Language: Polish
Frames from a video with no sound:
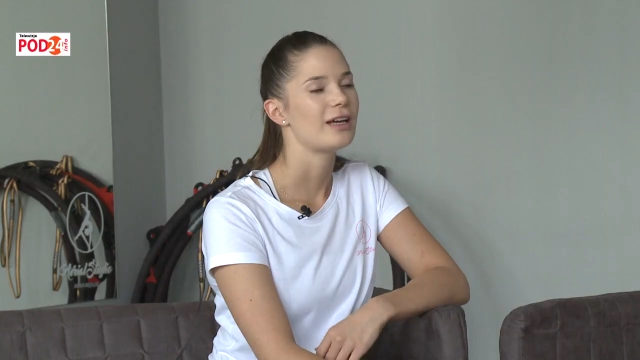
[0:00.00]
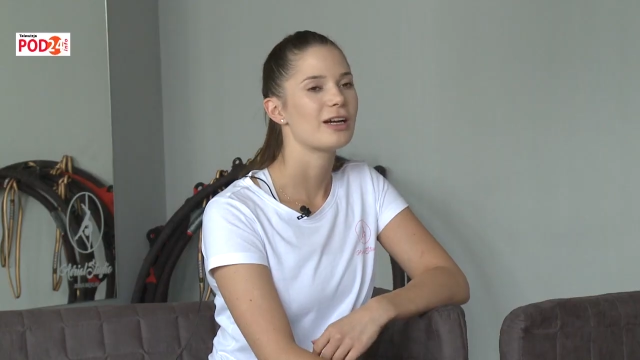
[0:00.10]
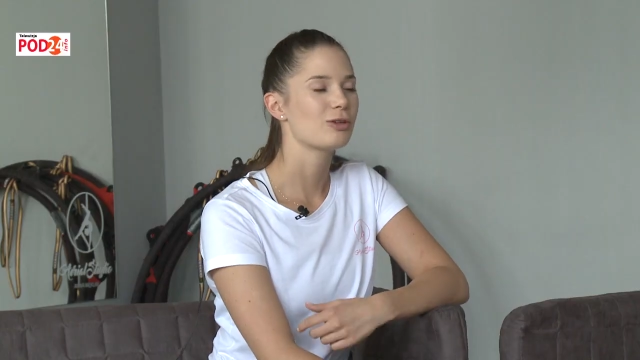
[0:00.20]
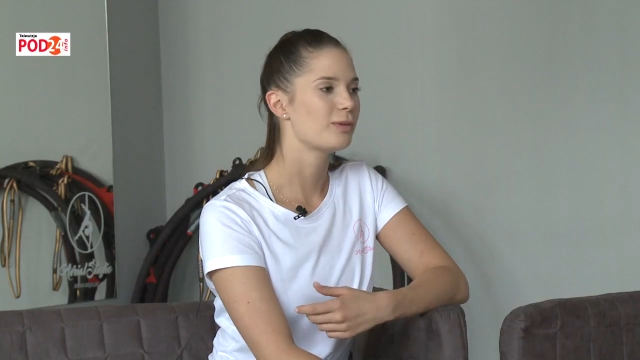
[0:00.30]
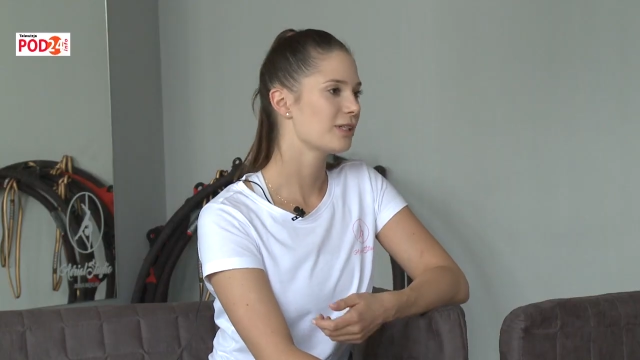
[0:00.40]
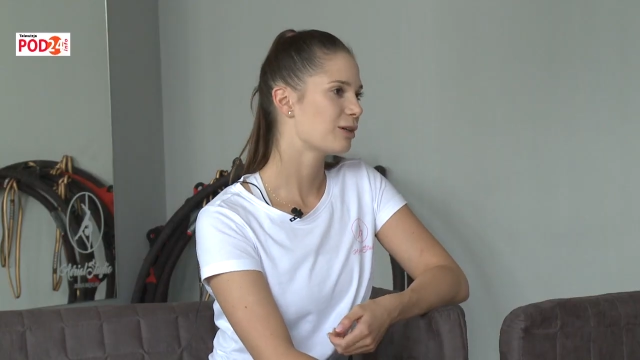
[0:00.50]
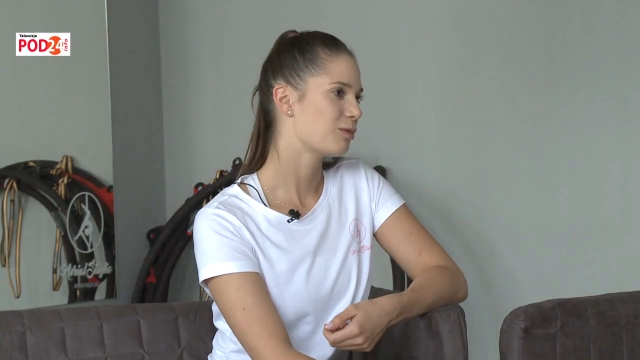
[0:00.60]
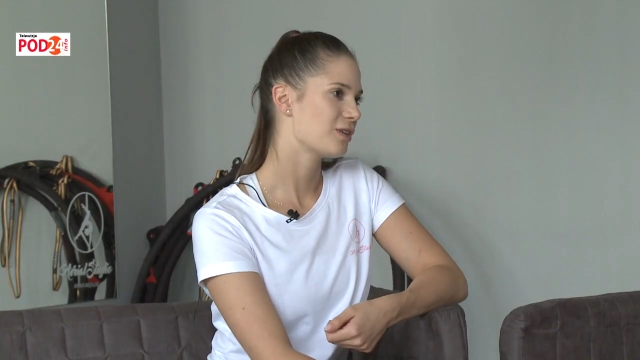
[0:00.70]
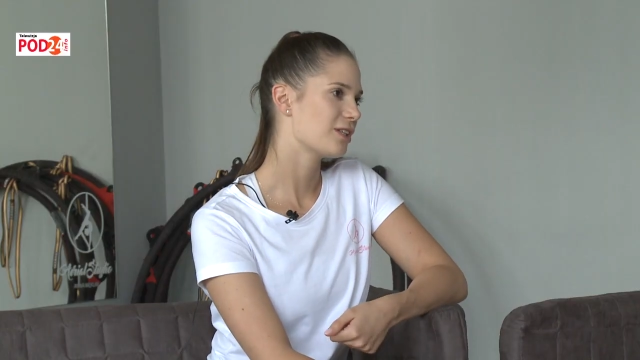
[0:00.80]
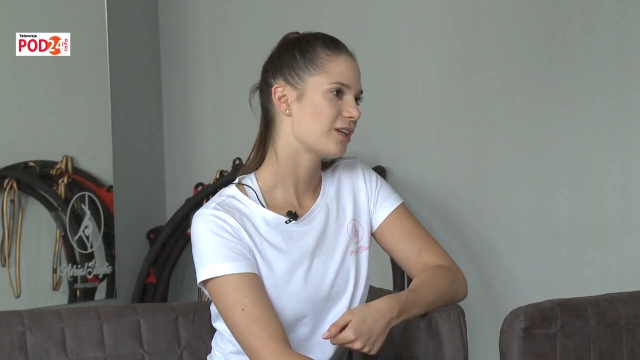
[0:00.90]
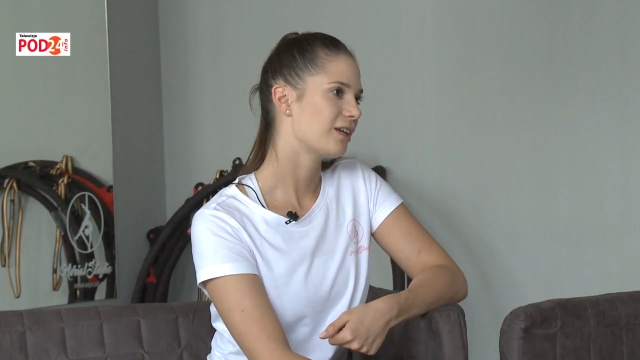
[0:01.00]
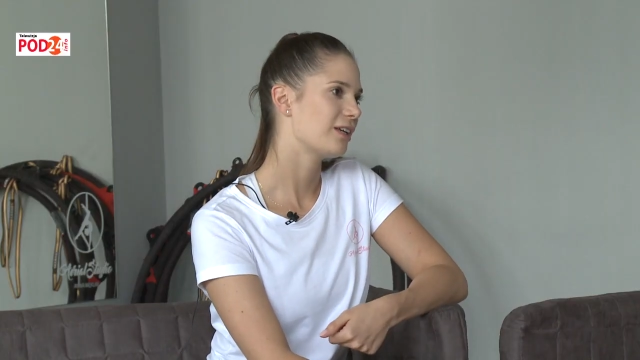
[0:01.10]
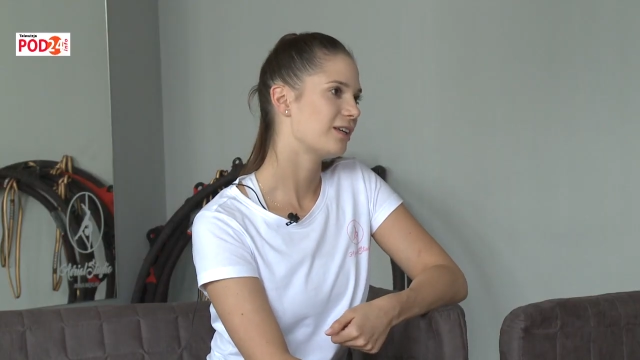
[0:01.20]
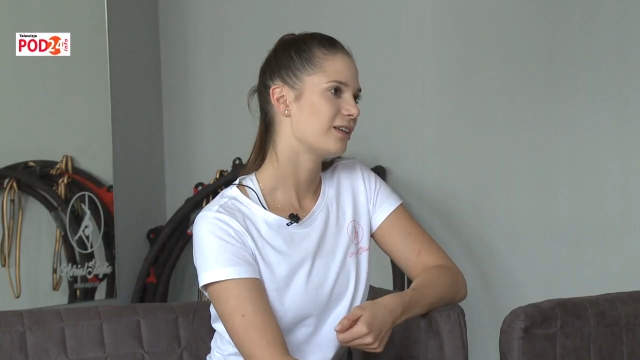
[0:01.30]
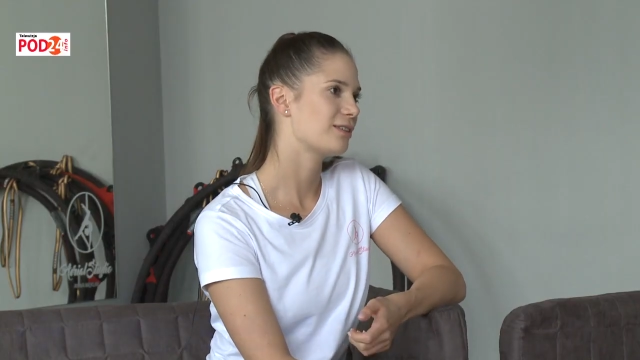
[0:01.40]
E, akrobatyka
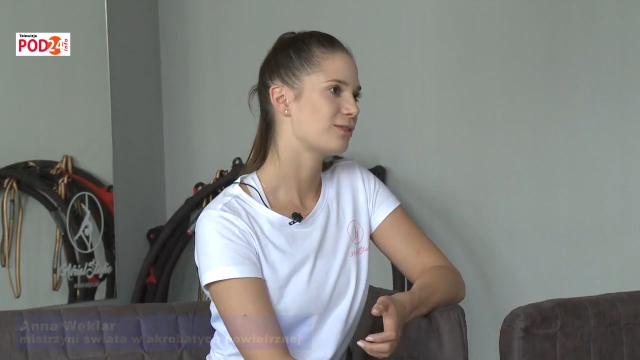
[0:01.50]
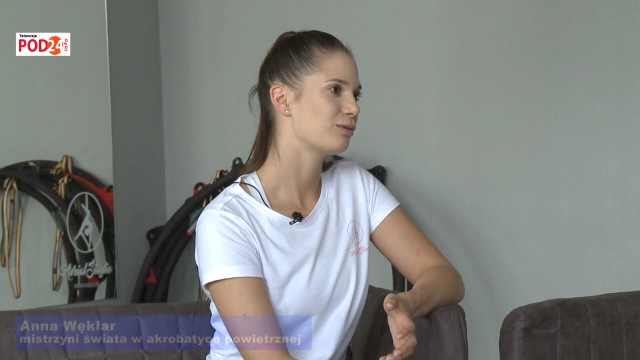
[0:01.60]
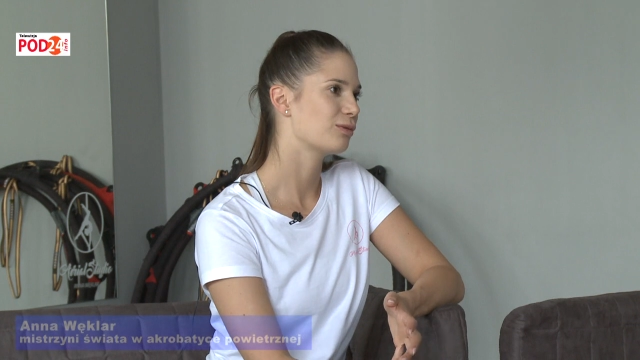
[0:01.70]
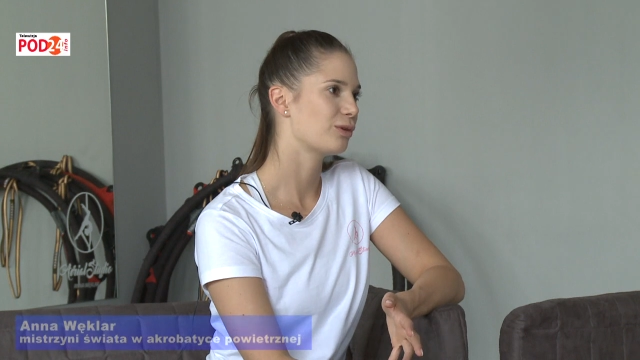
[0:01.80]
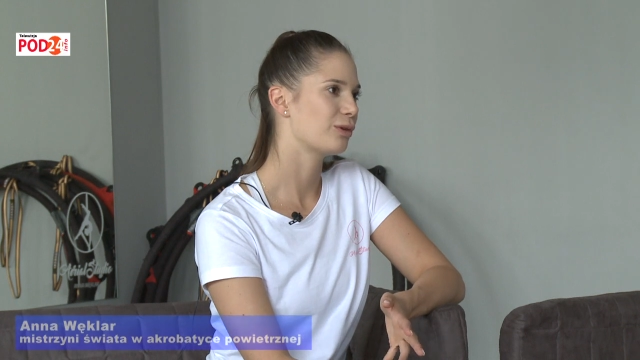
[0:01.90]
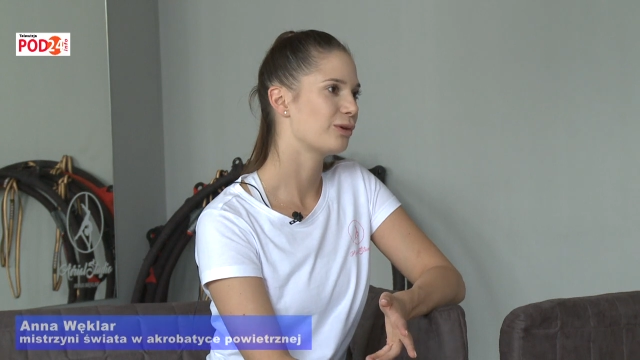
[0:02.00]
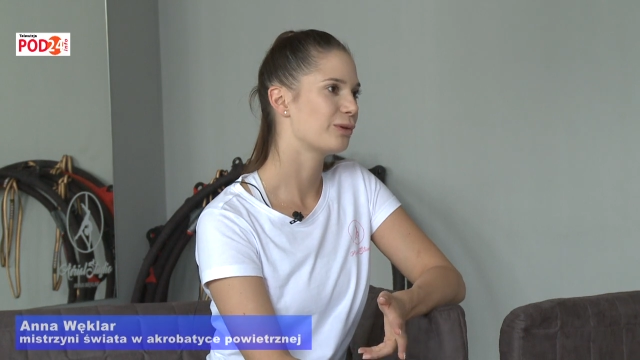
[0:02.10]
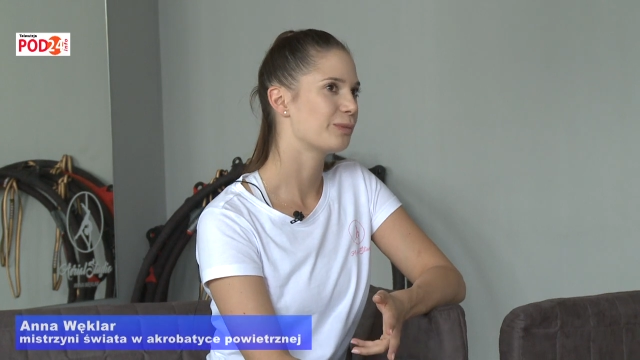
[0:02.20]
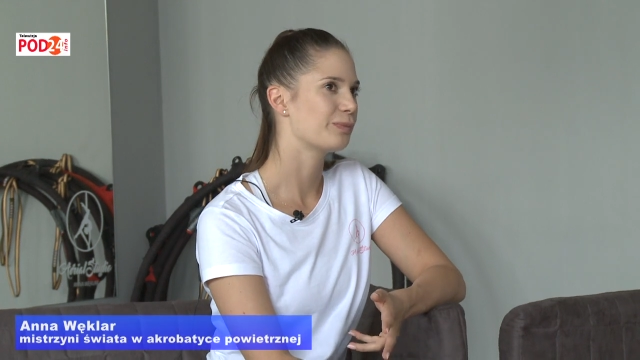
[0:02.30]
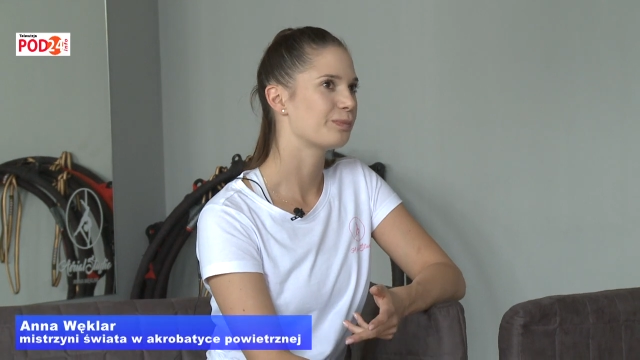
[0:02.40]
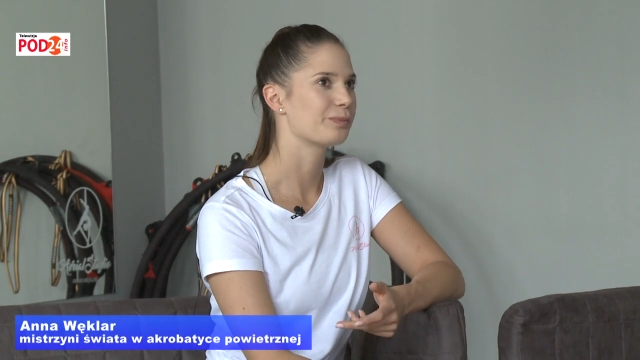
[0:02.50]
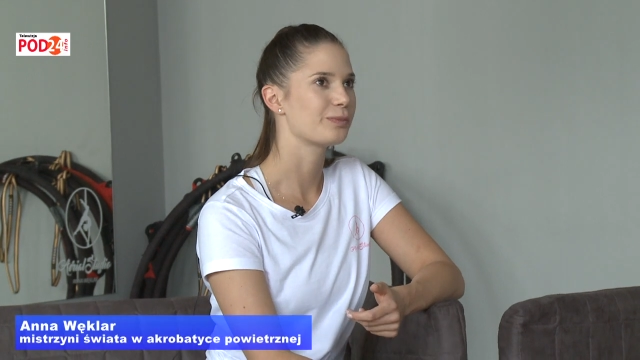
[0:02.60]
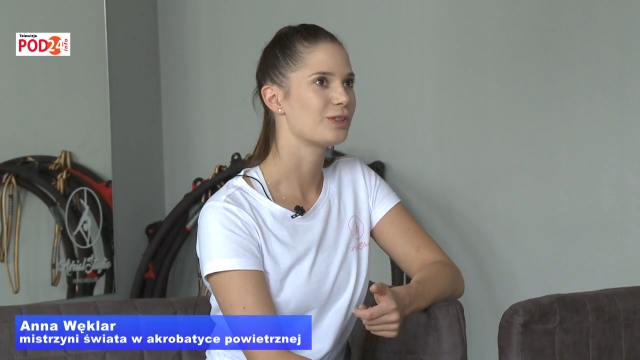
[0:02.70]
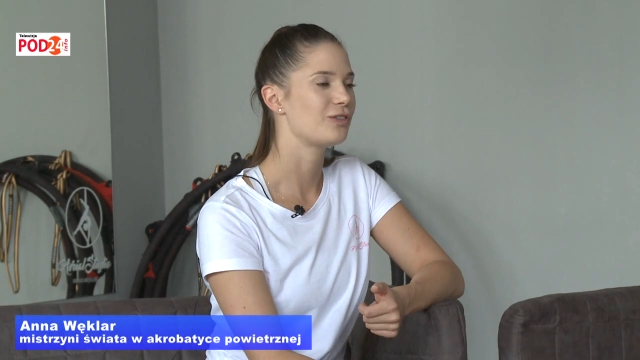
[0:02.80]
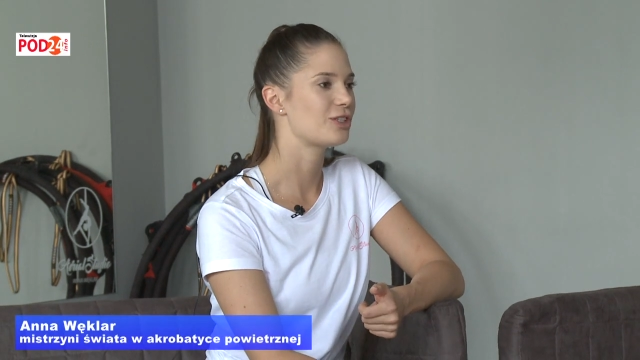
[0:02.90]
powietrzna e, są to
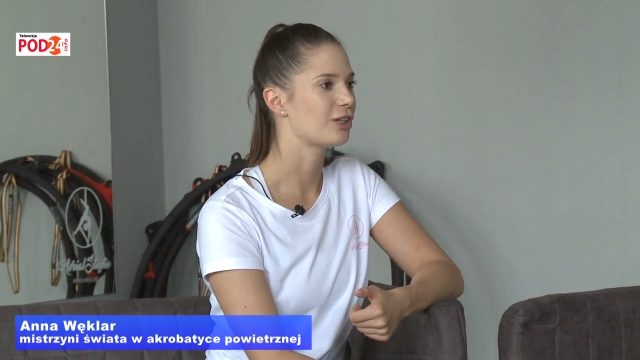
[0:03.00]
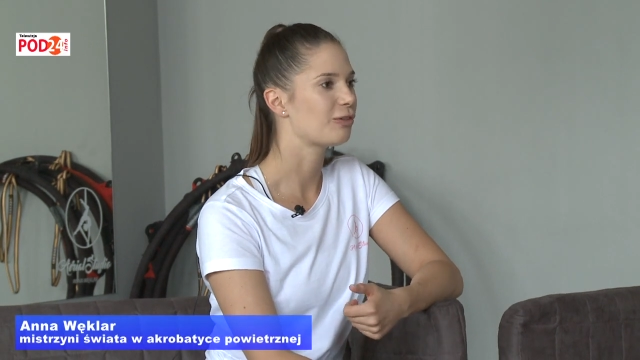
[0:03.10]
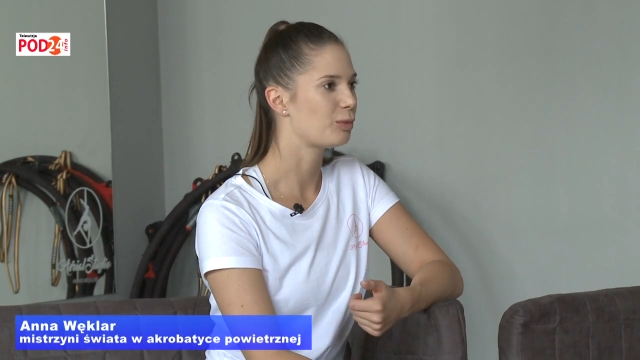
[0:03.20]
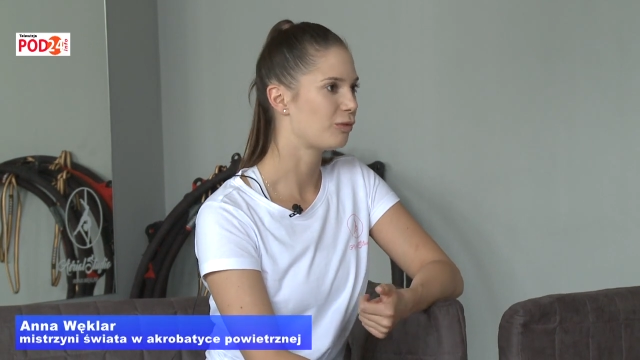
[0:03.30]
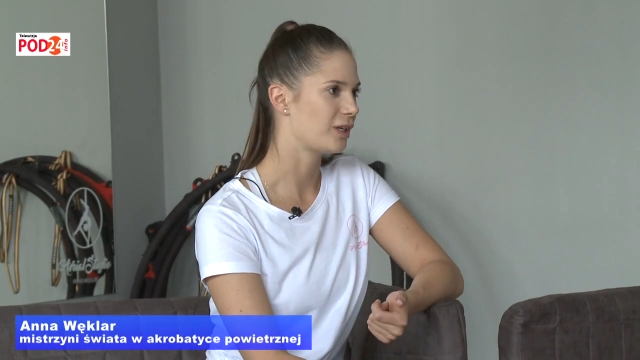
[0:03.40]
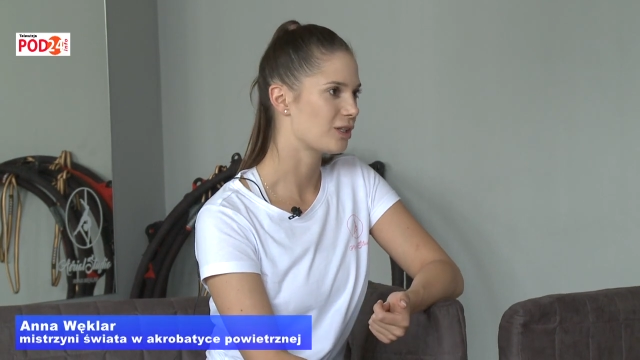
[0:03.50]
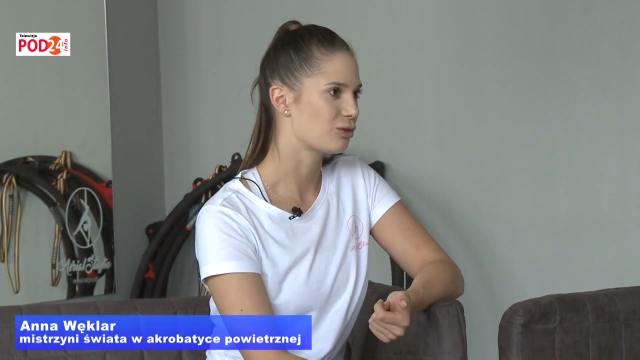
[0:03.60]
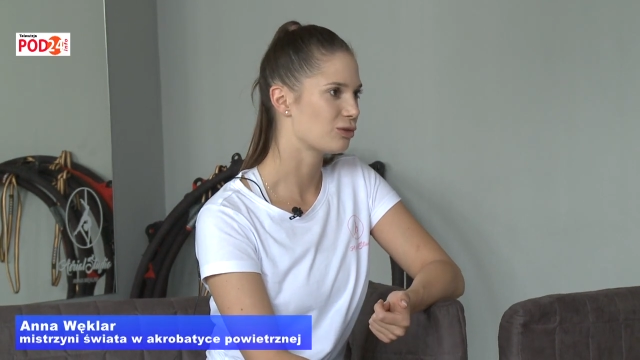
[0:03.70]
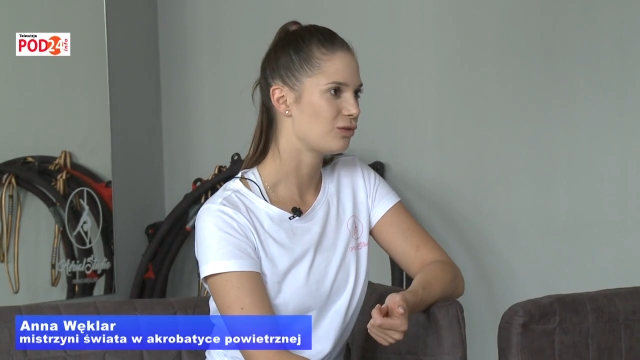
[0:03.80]
mm, ćwiczenia w powietrzu,